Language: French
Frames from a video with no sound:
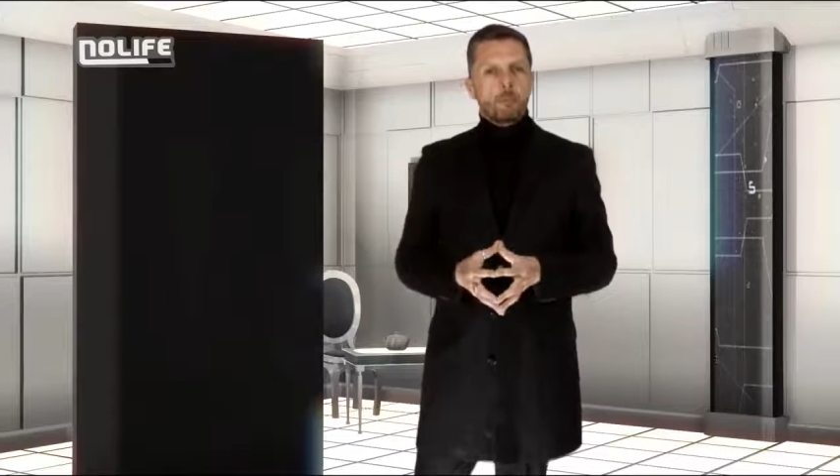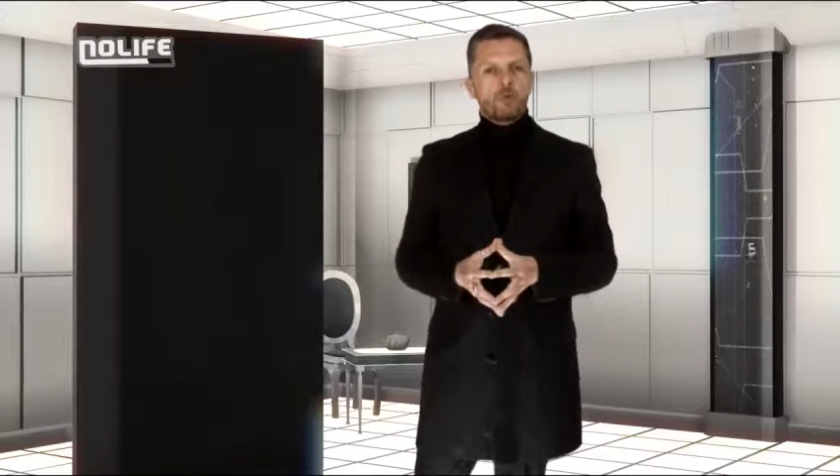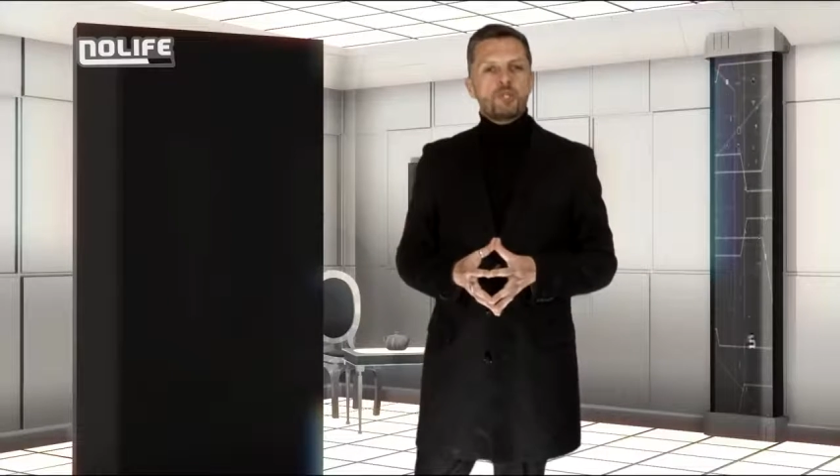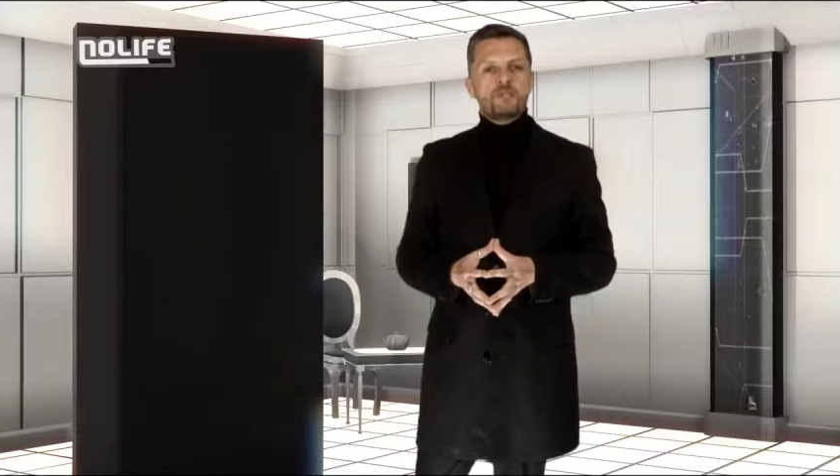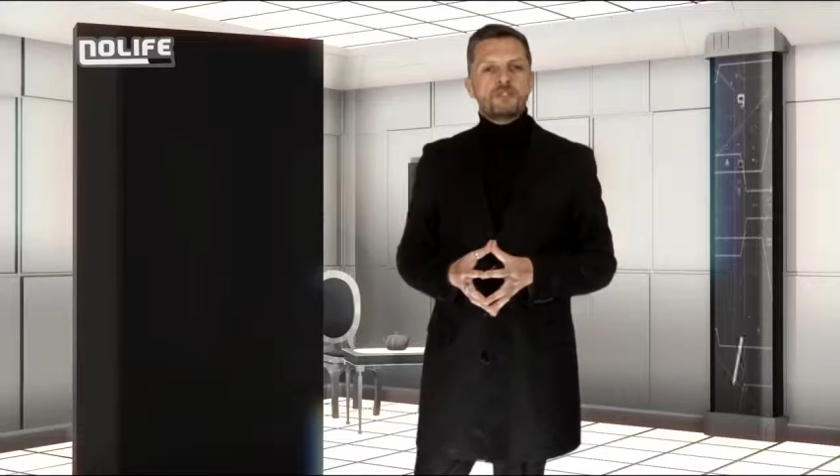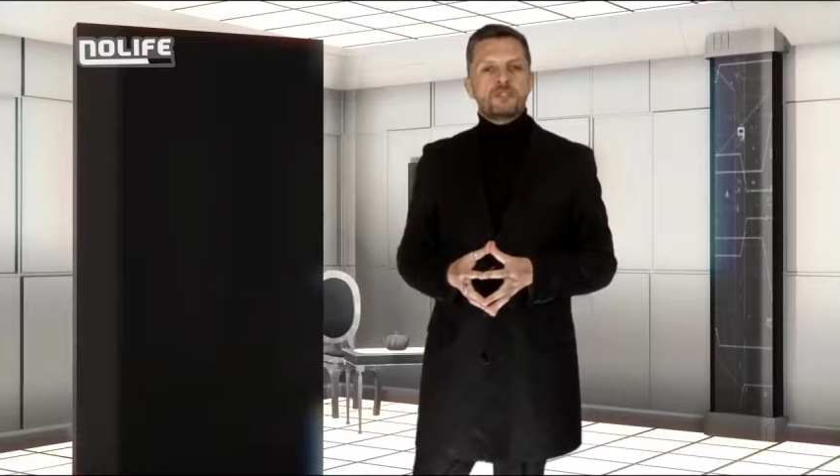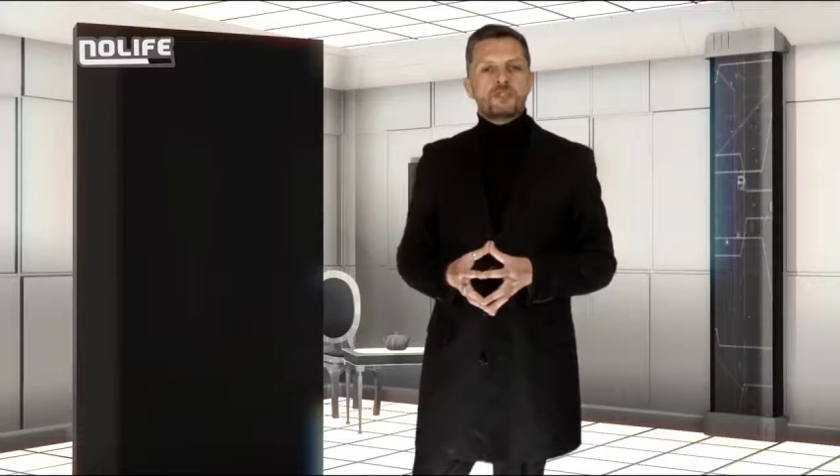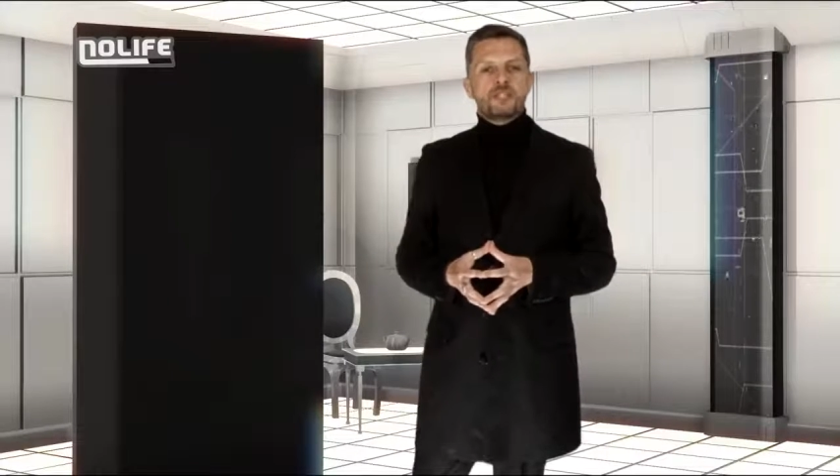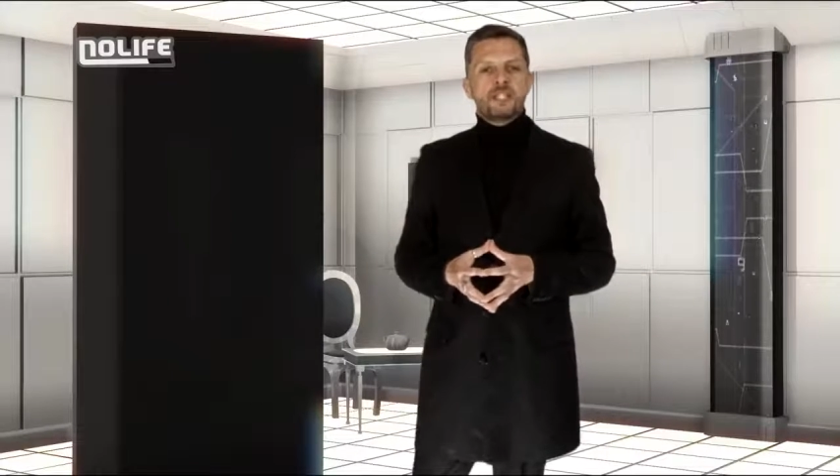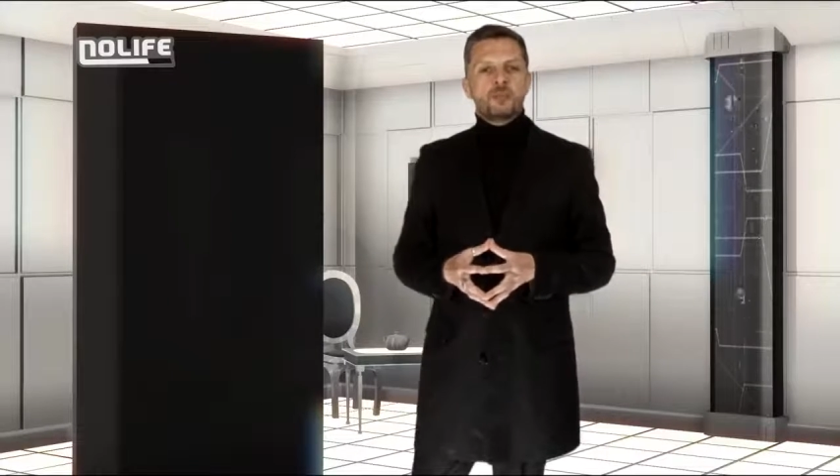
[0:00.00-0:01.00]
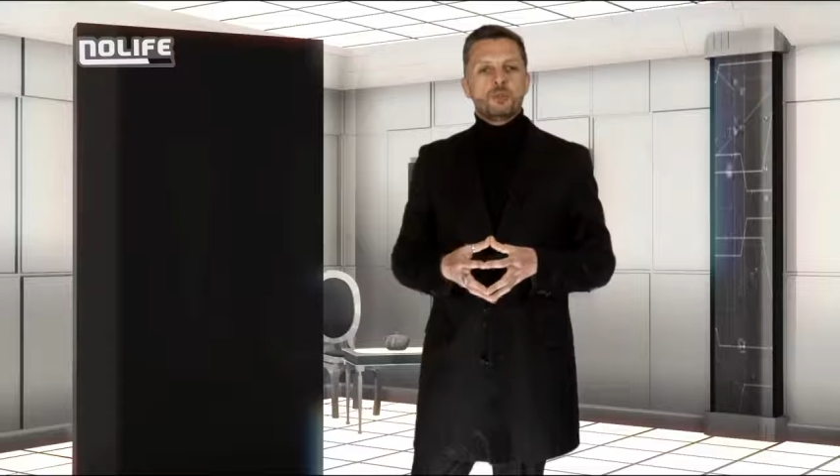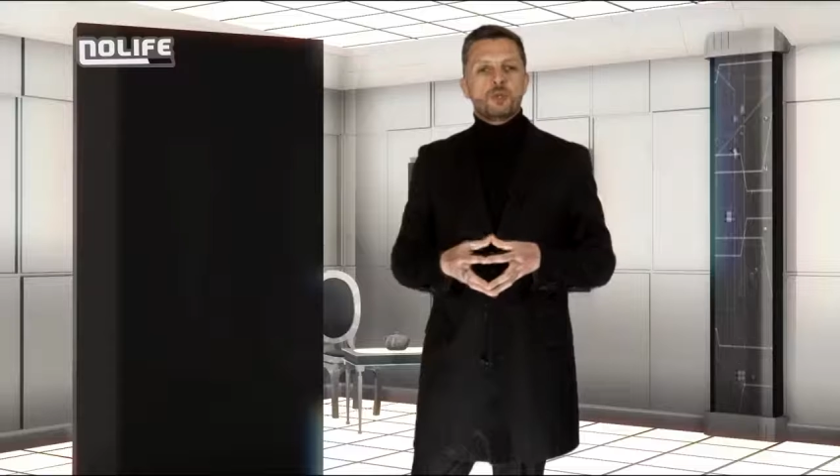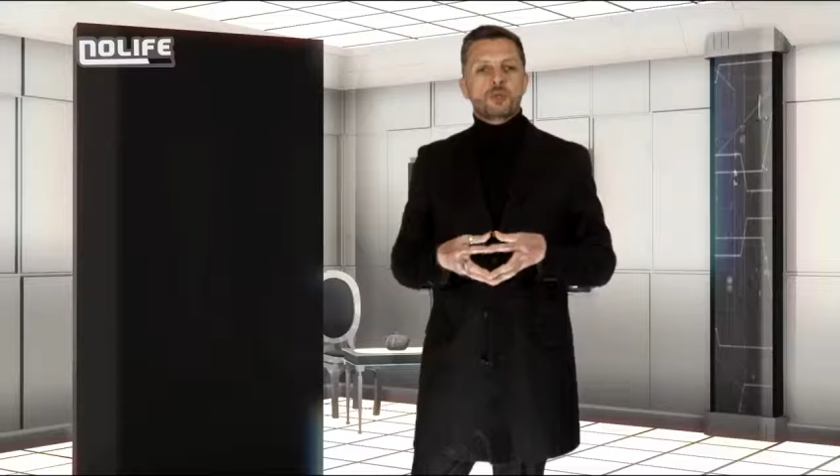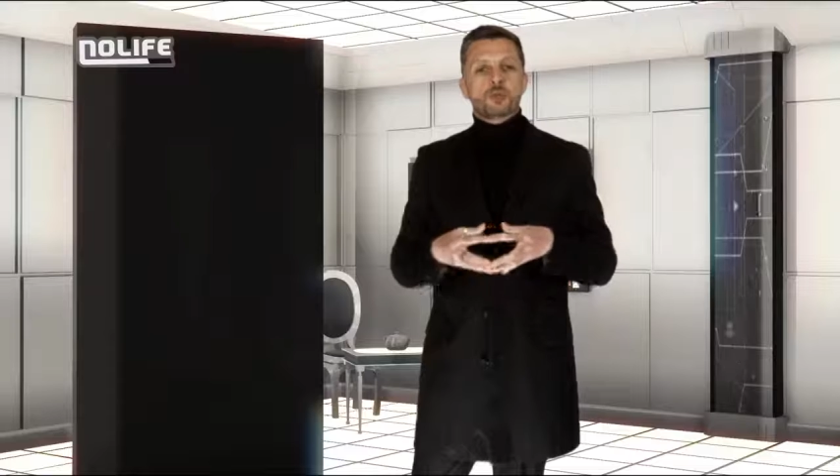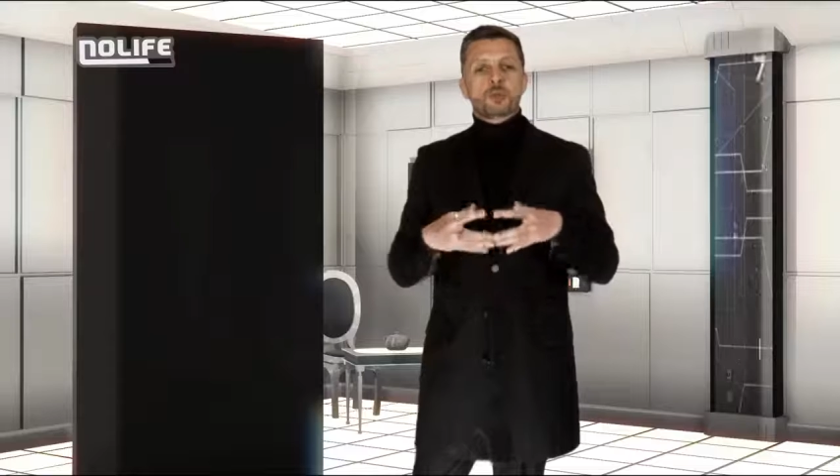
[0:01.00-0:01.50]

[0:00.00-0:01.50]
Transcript: projet financé à hauteur de